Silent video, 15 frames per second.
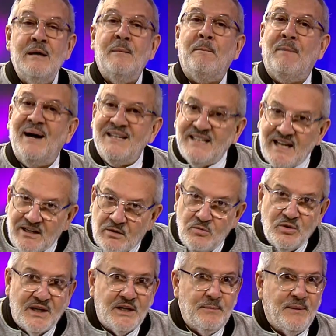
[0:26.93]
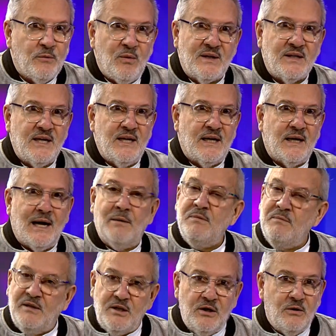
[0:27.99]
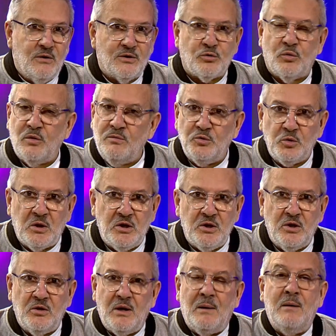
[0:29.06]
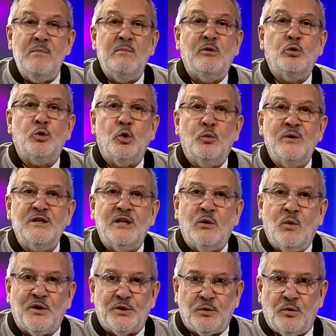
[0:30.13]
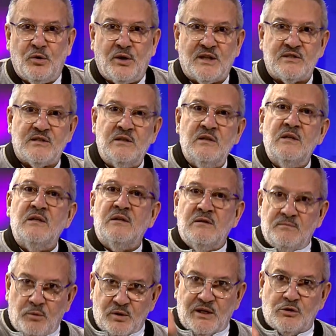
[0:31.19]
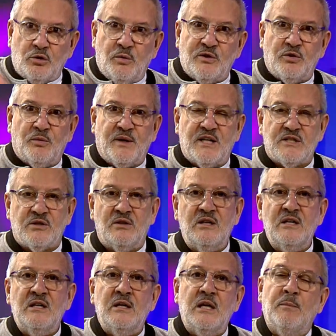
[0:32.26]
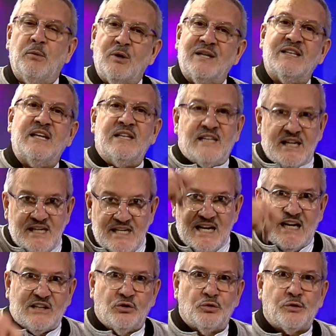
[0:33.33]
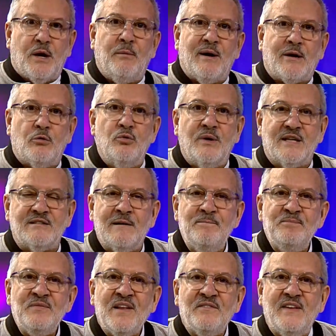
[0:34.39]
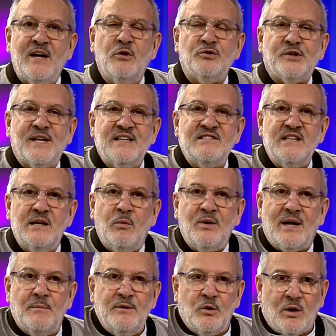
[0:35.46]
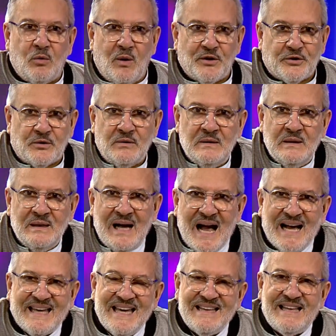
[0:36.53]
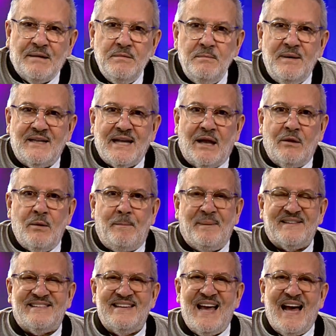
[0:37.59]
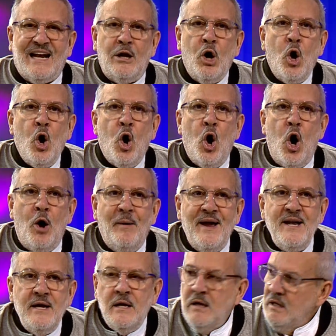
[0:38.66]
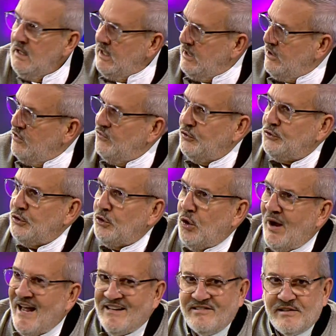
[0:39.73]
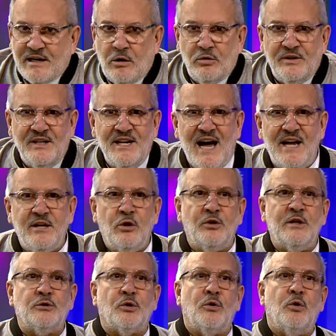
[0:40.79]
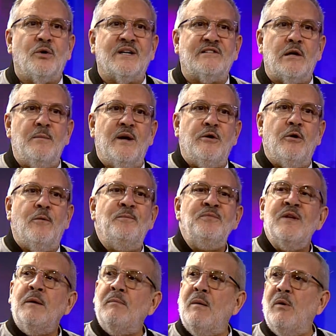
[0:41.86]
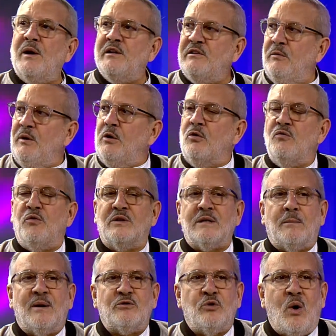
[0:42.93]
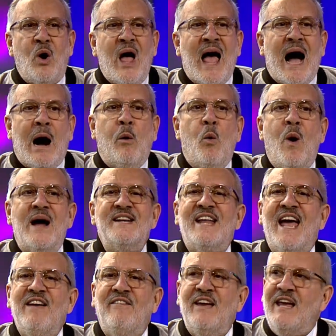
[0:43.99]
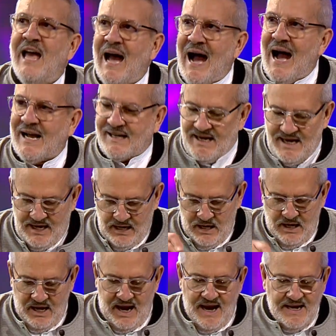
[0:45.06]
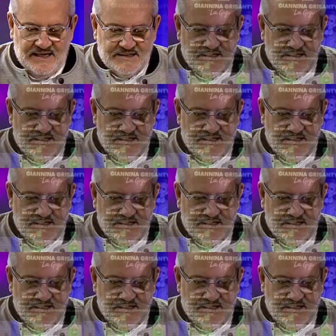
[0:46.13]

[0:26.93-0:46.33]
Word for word: va a estar como una gripe cualquiera. A mí me dio, a todo el mundo le dio, a mí me duró 24 horas porque estuve sobre eso y porque tenía las otras vacunas. Tengo tres y voy camino a cuatro. Aquí está mi invitado especial, joven y de un futuro extraordinario dentro de lo que es el medio. Vamos a recibirlo con un fuerte aplauso a Juan David aquí en Así